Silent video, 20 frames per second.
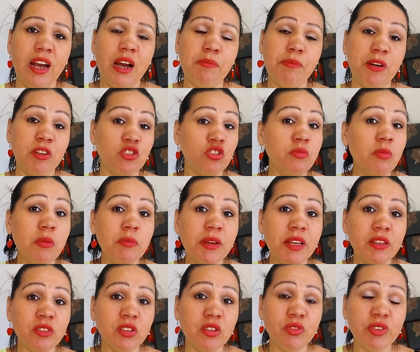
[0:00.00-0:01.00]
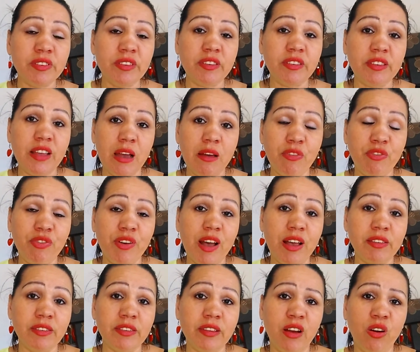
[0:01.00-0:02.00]
A partir do momento que você
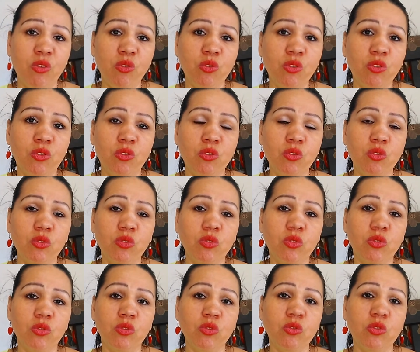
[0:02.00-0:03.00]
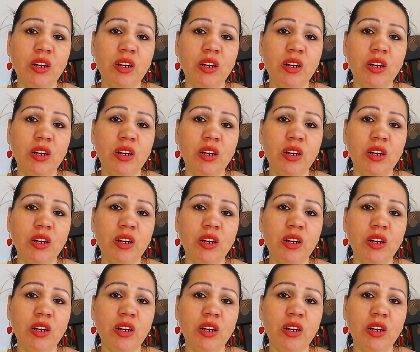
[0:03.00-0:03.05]
faça um,